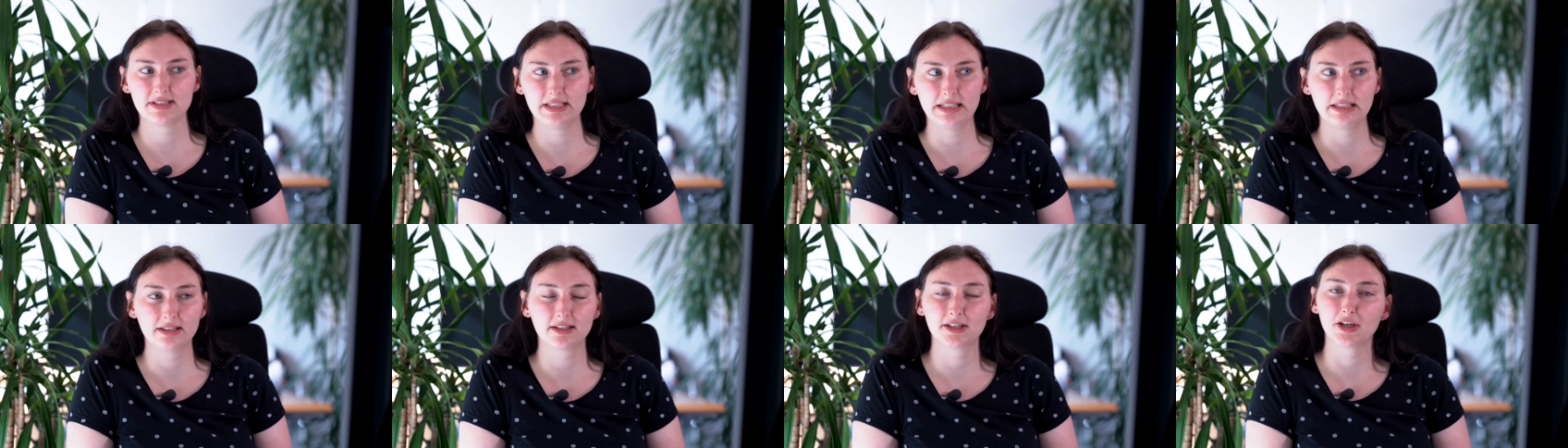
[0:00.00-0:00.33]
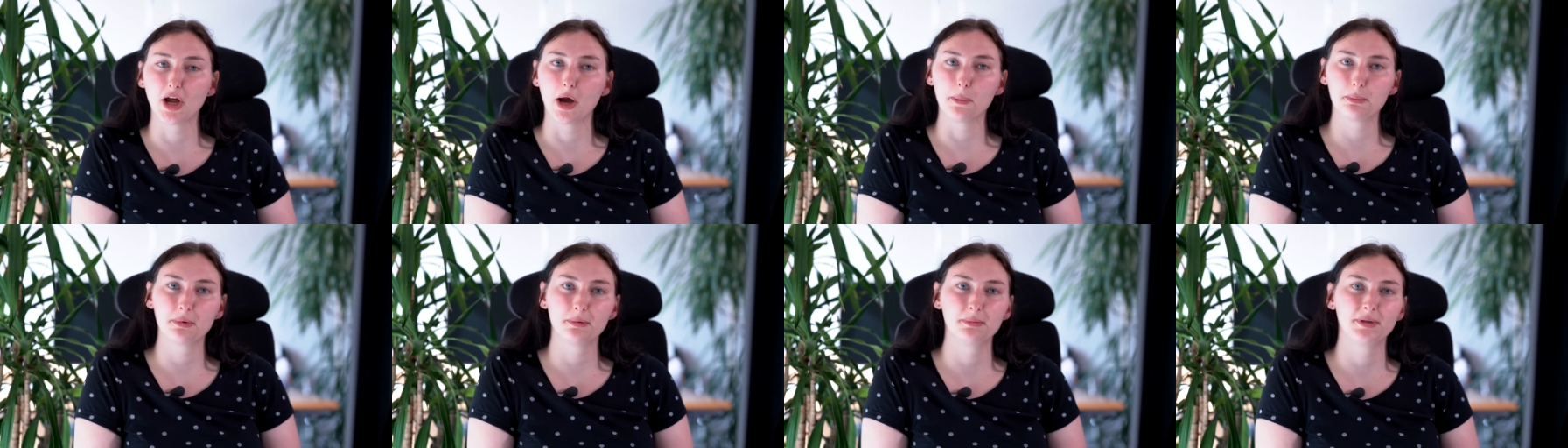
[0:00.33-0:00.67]
seit
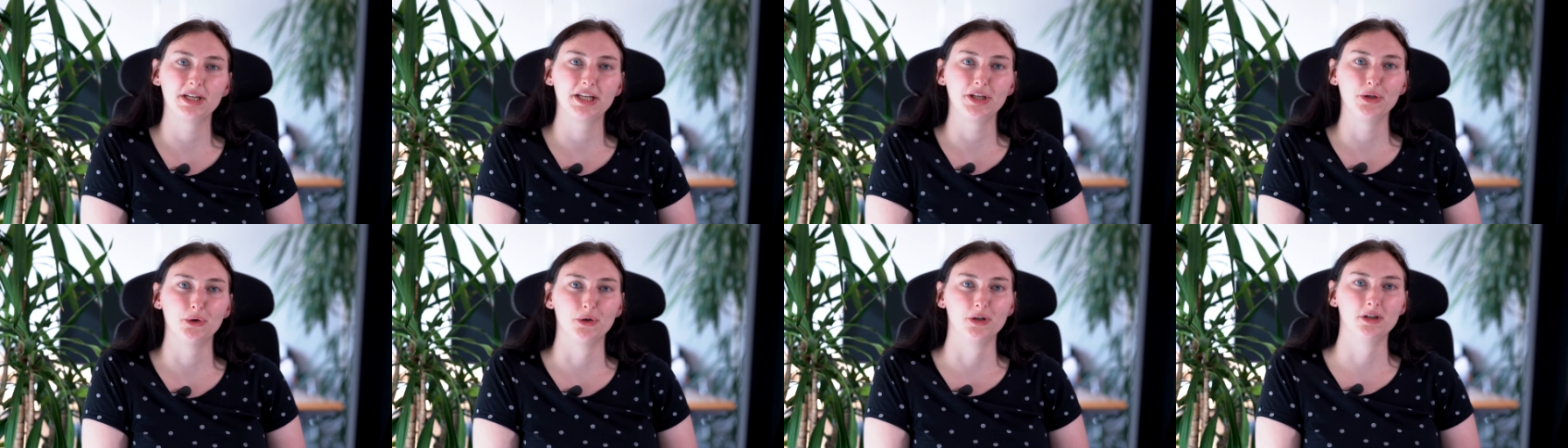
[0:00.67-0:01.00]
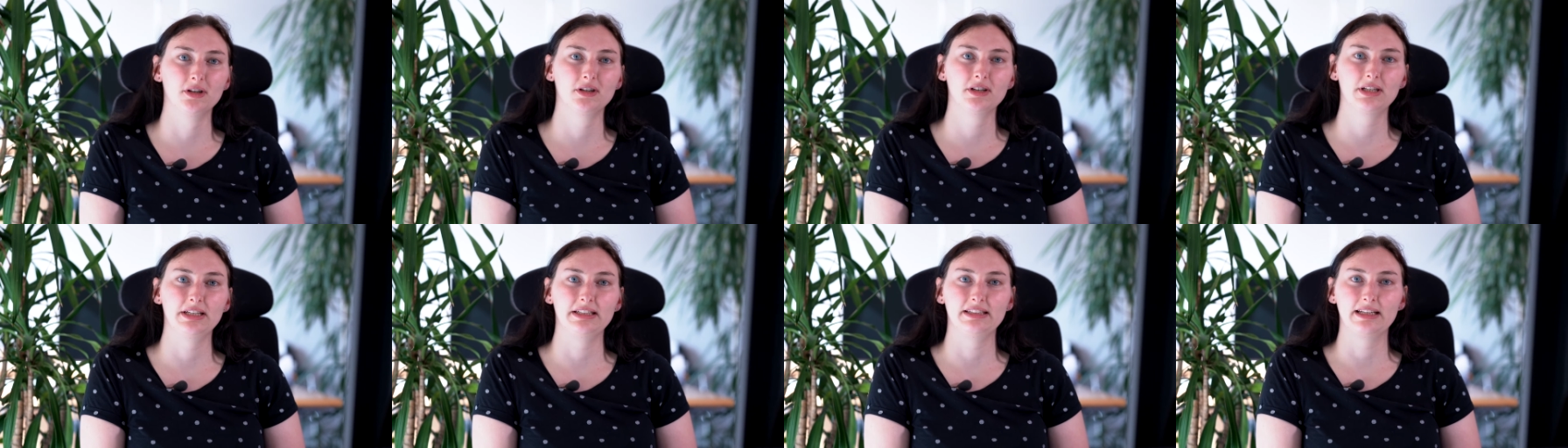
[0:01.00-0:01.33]
knapp einem
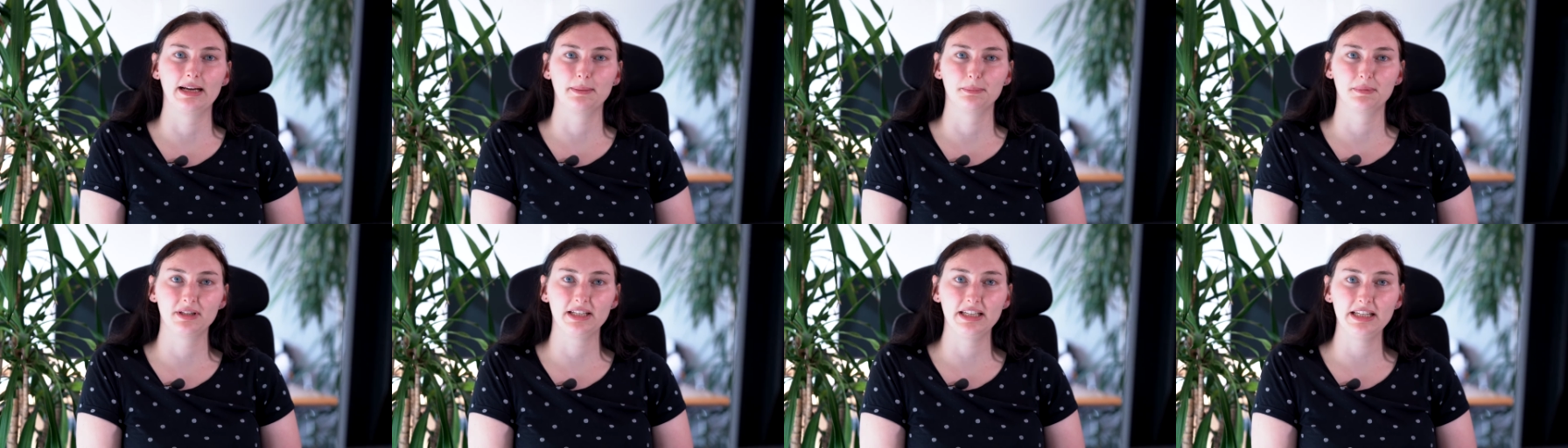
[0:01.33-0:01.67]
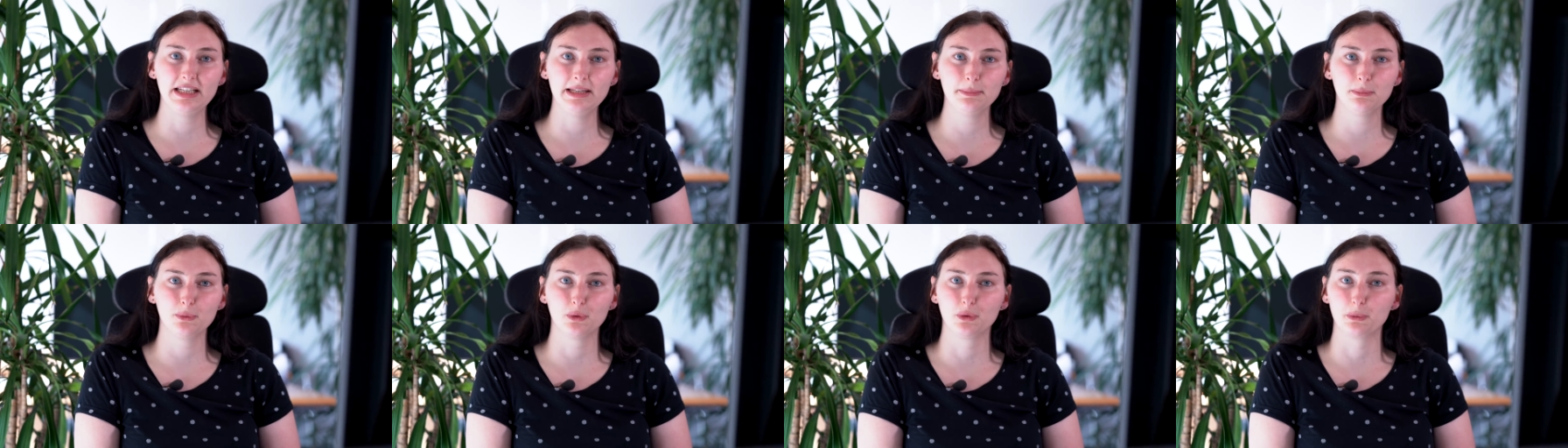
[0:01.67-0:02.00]
Jahr in diesem
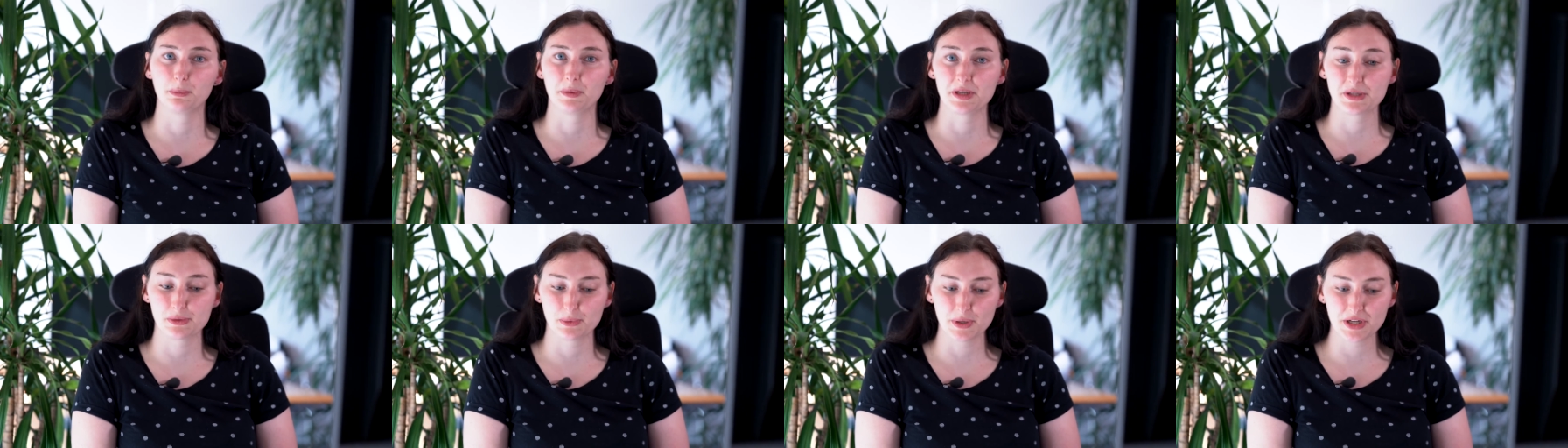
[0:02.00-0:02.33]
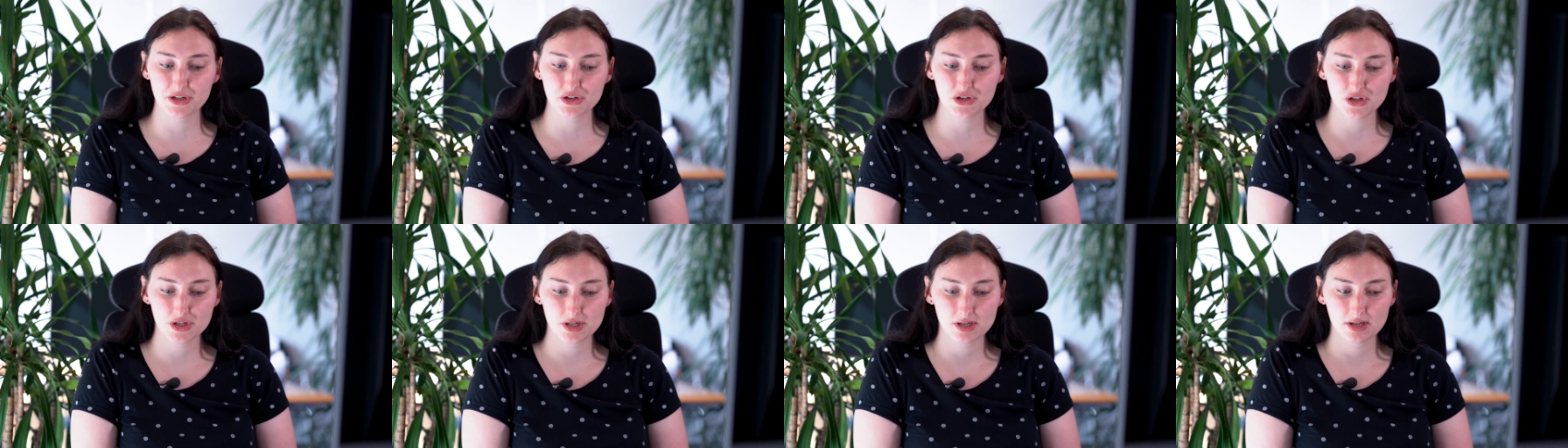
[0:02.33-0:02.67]
Team und bei
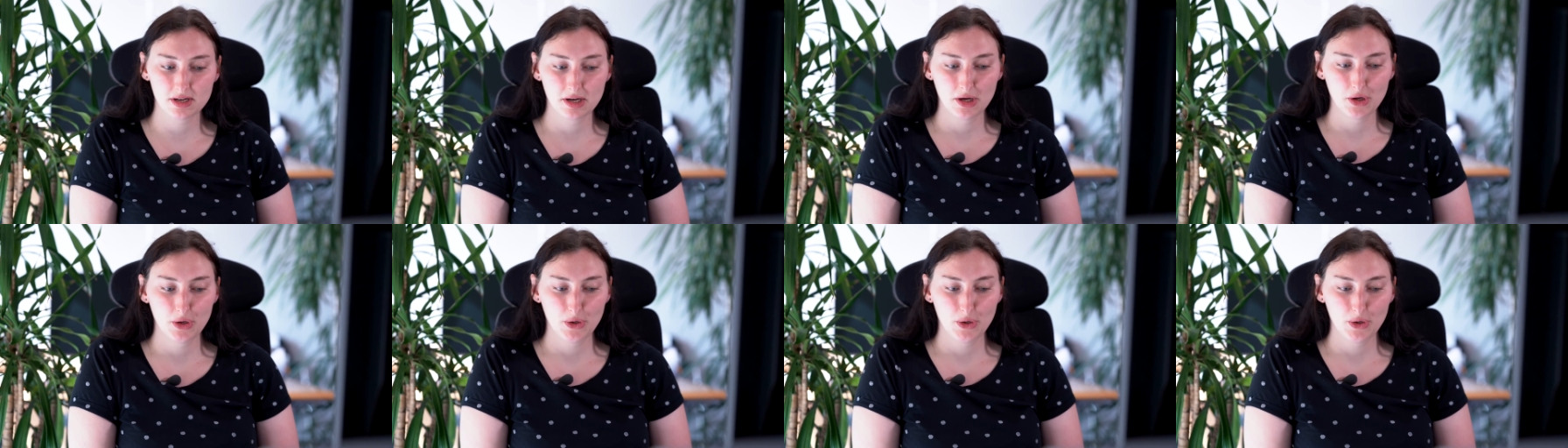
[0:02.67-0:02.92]
Switch.